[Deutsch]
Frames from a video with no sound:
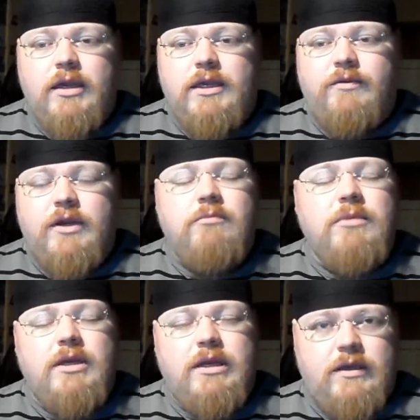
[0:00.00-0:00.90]
Ich werde
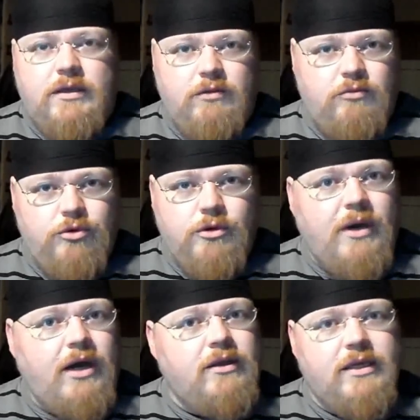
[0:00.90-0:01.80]
mir nicht die Mühe
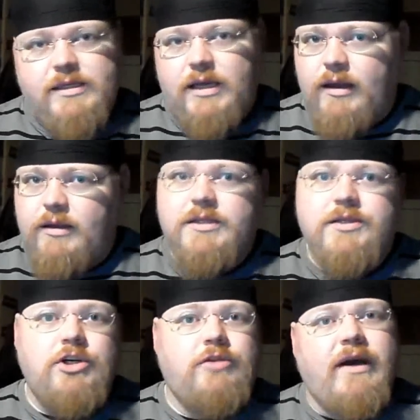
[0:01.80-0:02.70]
machen, das alles
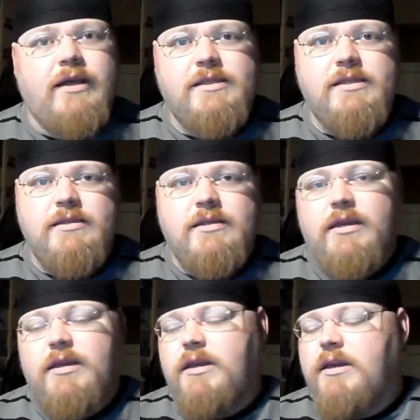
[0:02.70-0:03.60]
zu schwärzen.
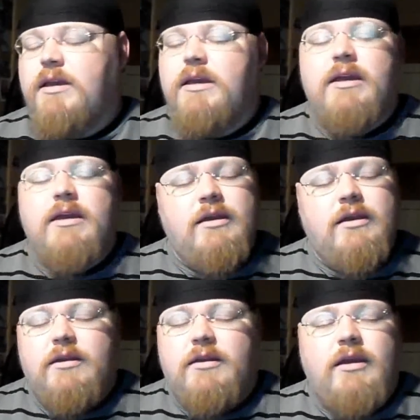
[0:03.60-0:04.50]

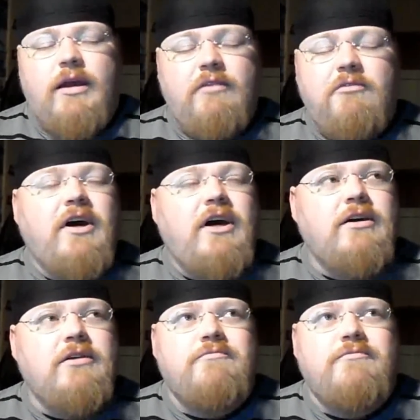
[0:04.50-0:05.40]

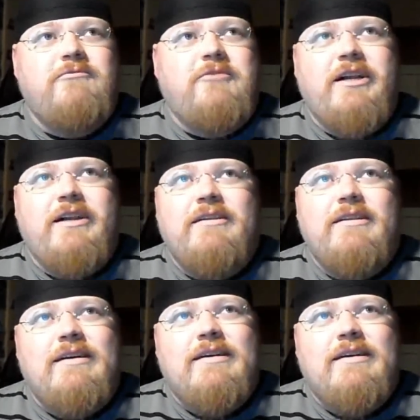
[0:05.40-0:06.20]
Einfach, weil